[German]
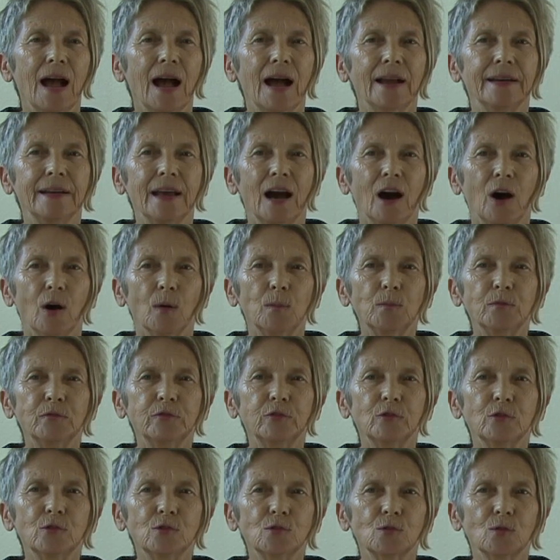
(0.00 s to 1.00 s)
Eine
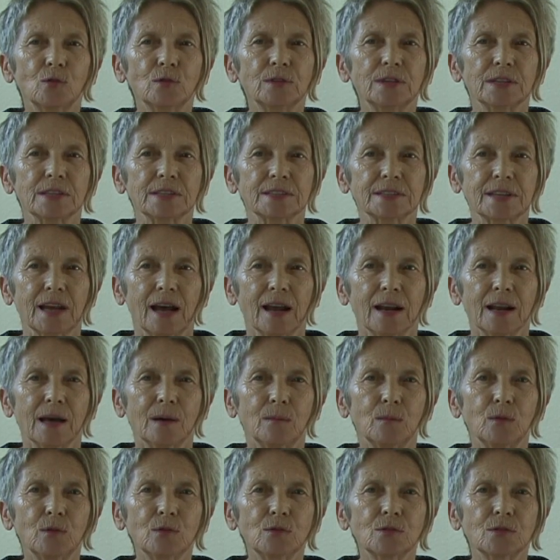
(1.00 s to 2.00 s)
Hauptfunktion des
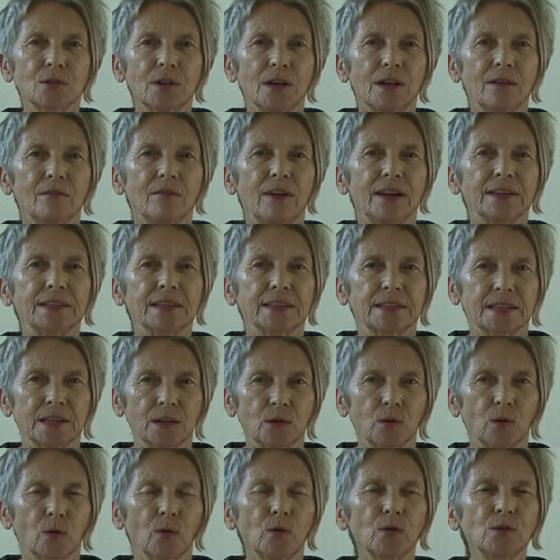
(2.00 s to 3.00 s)
Thalamus, welcher den
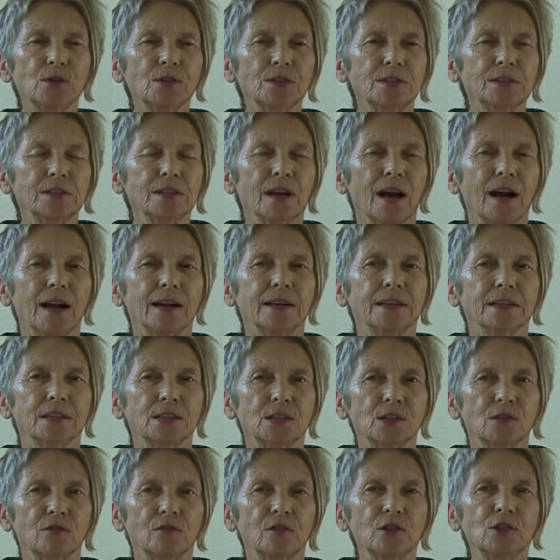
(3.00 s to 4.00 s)
größten Teil
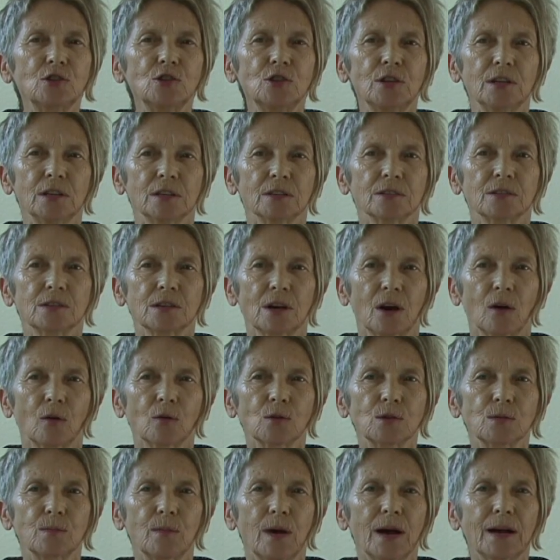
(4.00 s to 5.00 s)
des Zwischenhirns
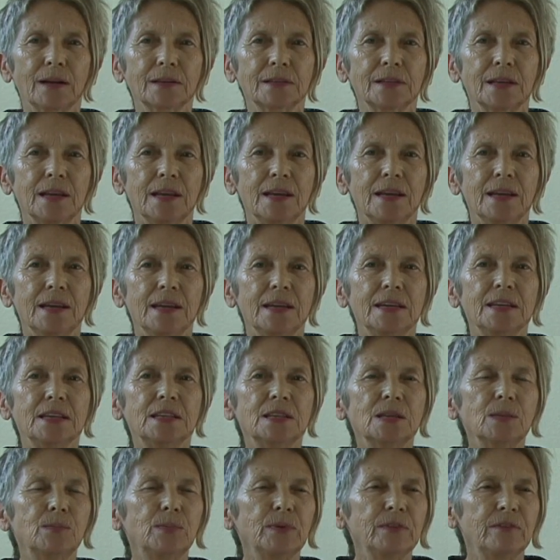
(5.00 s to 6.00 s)
ausmacht,
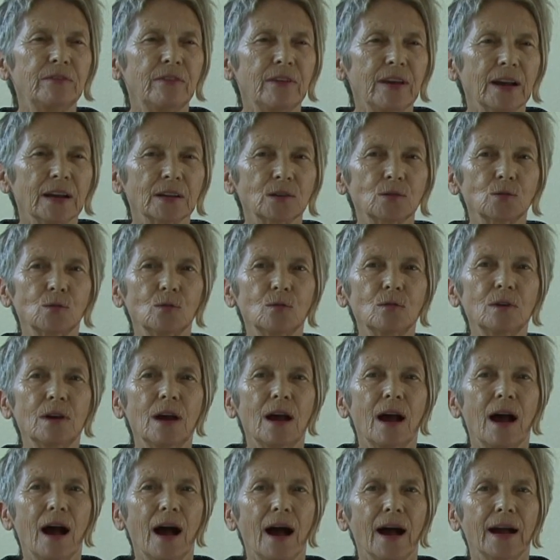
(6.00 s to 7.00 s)
ist die Bewertung
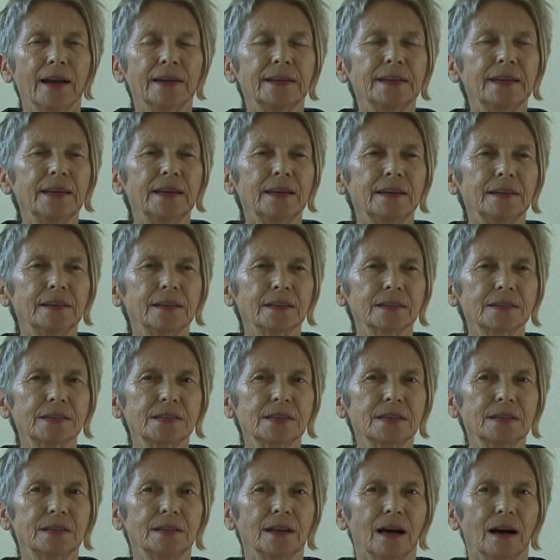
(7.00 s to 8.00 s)
eingehender
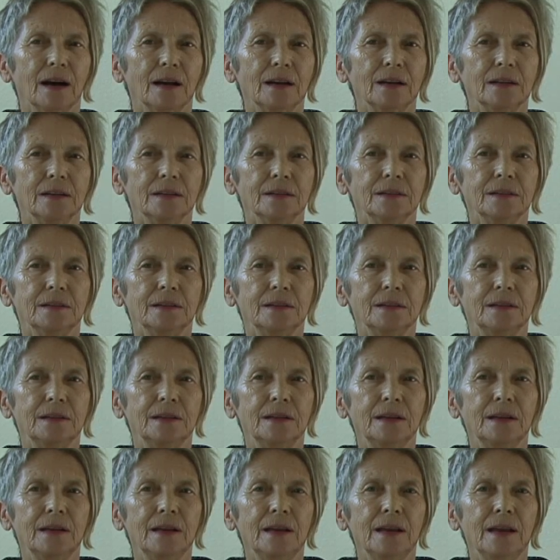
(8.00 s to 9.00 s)
Signale.
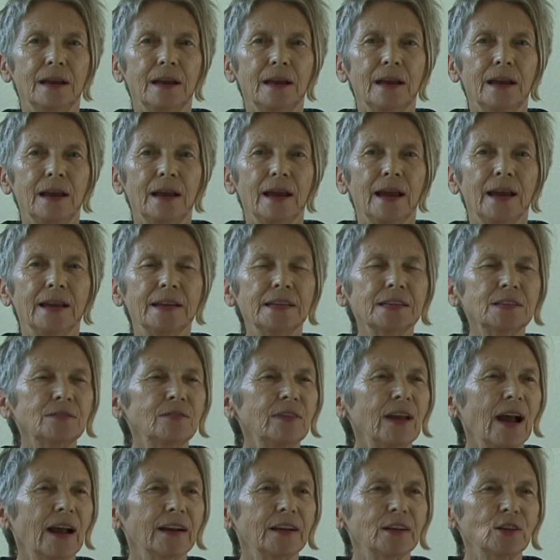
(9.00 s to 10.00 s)
Er ist
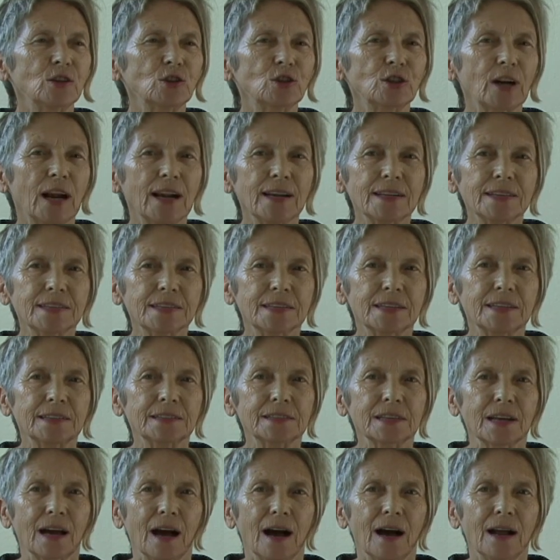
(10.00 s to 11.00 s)
wie eine
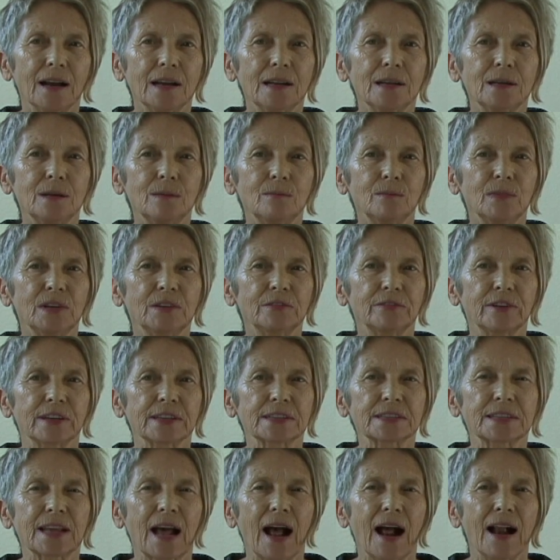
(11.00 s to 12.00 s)
Schaltzentrale mit
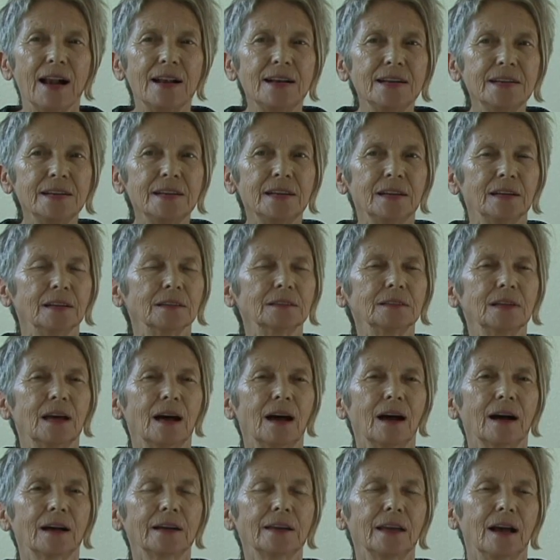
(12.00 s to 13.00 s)
fast allen
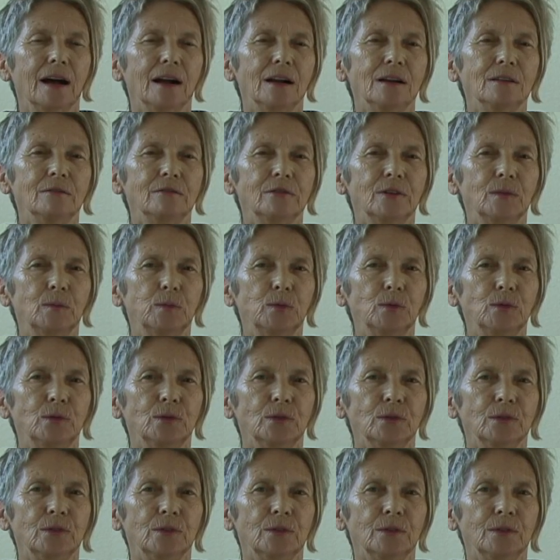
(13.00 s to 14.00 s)
Hirnarealen
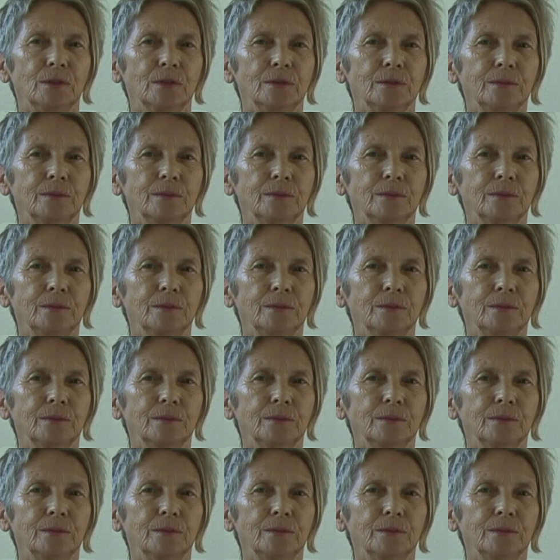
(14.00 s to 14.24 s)
verbunden.